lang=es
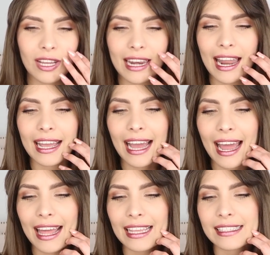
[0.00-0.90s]
en la
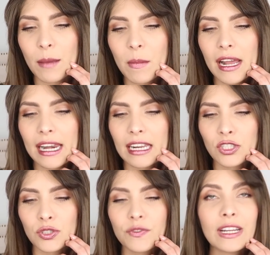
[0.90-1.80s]
cara que se llama
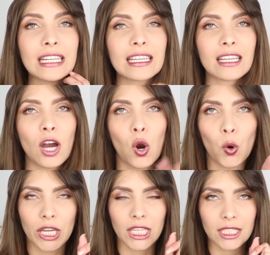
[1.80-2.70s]
Rejuvenate
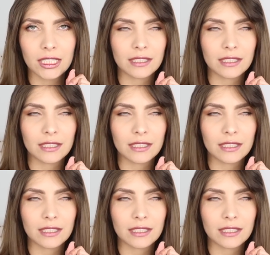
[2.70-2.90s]
Oil